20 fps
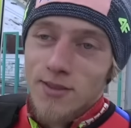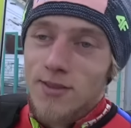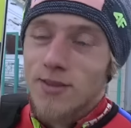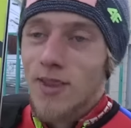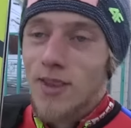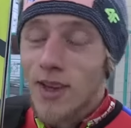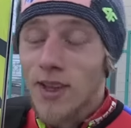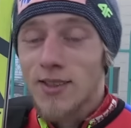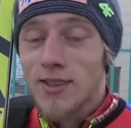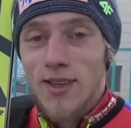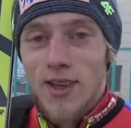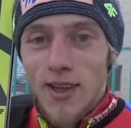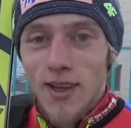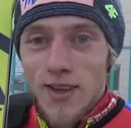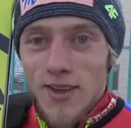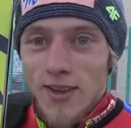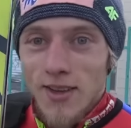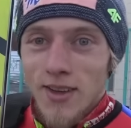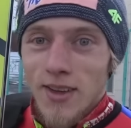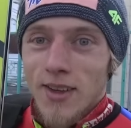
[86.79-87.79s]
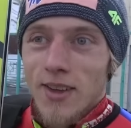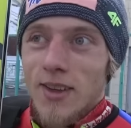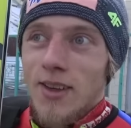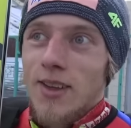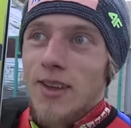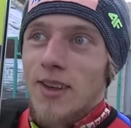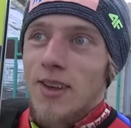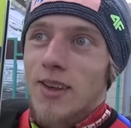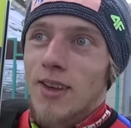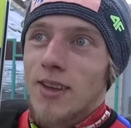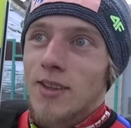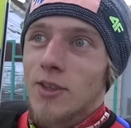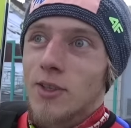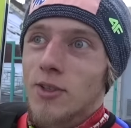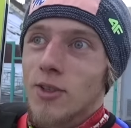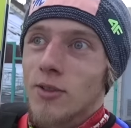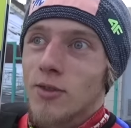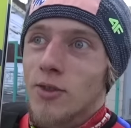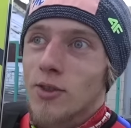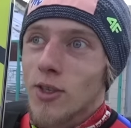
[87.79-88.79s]
takie se, E, no
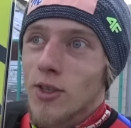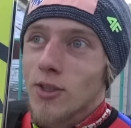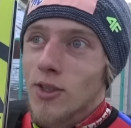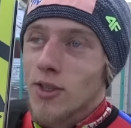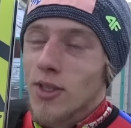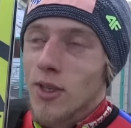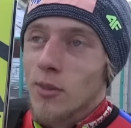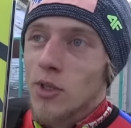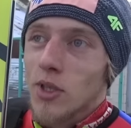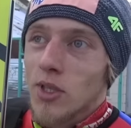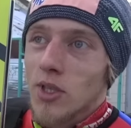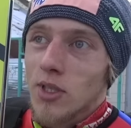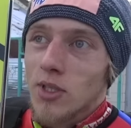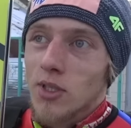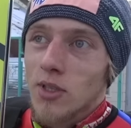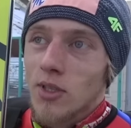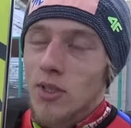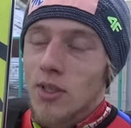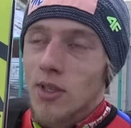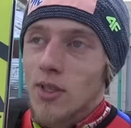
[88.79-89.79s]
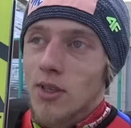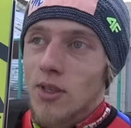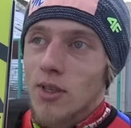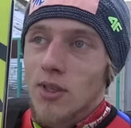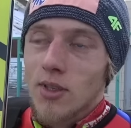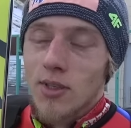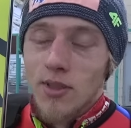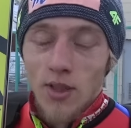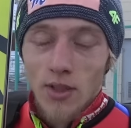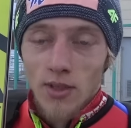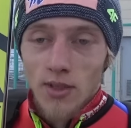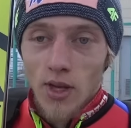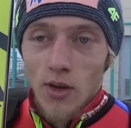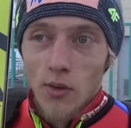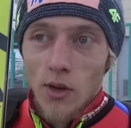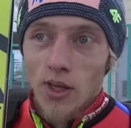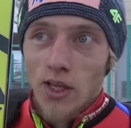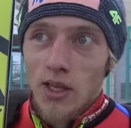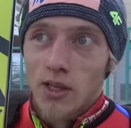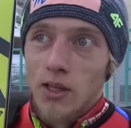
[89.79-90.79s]
i to wszystko gdzieś tam się też, e, też
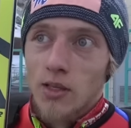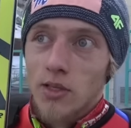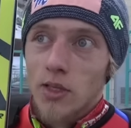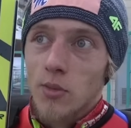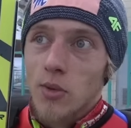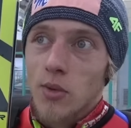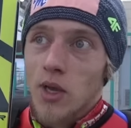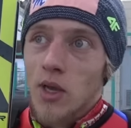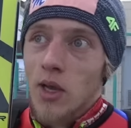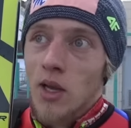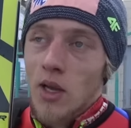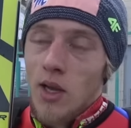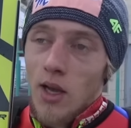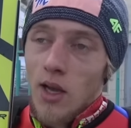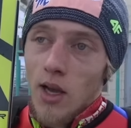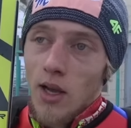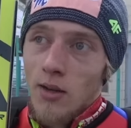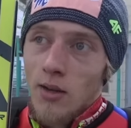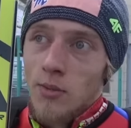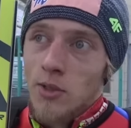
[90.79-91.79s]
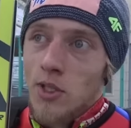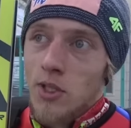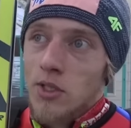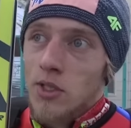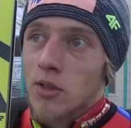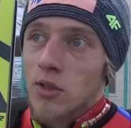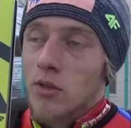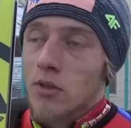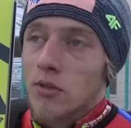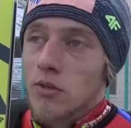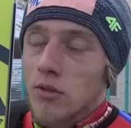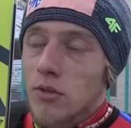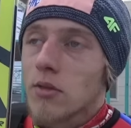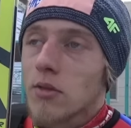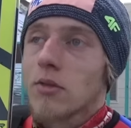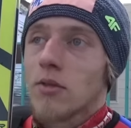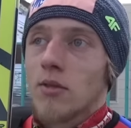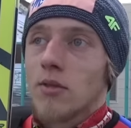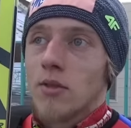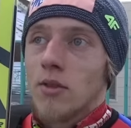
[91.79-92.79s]
nakłada na siebie, ale myślę, że no,
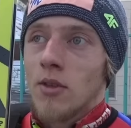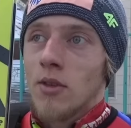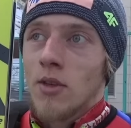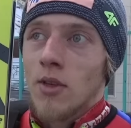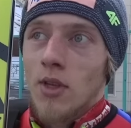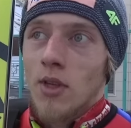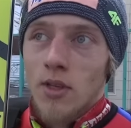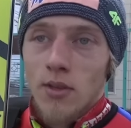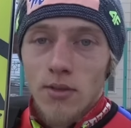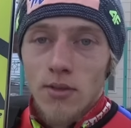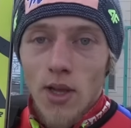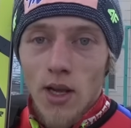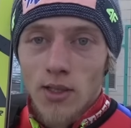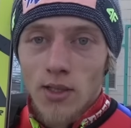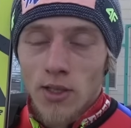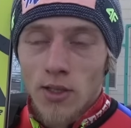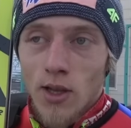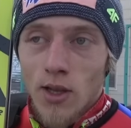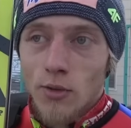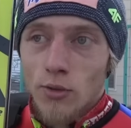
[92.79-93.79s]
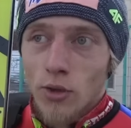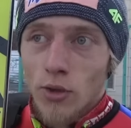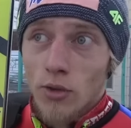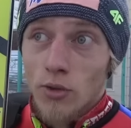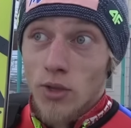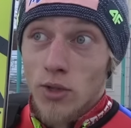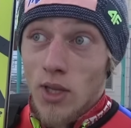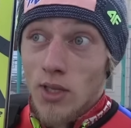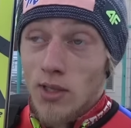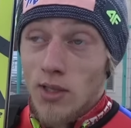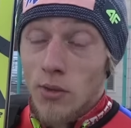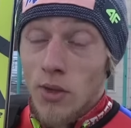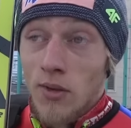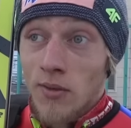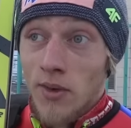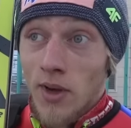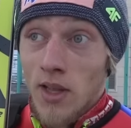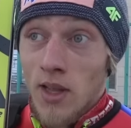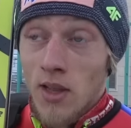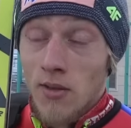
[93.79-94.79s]
e, jak się na jutro już tak
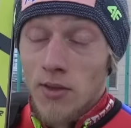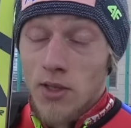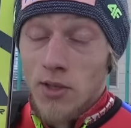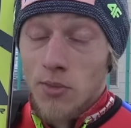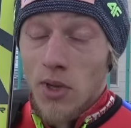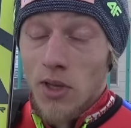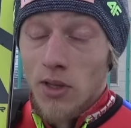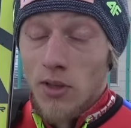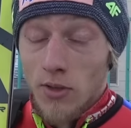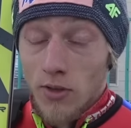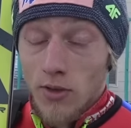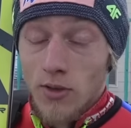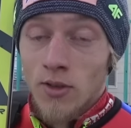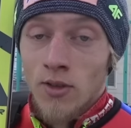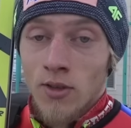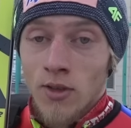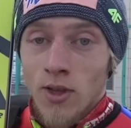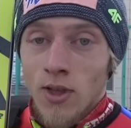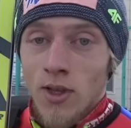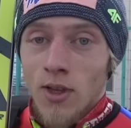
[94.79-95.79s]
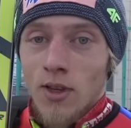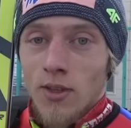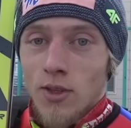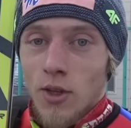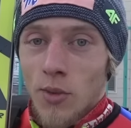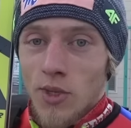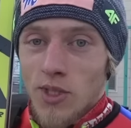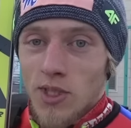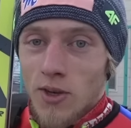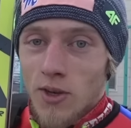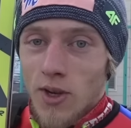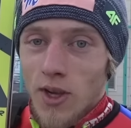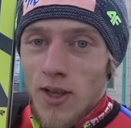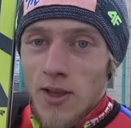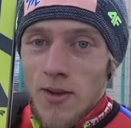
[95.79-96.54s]
całkiem fajnie wyśpię, to, to będzie ok.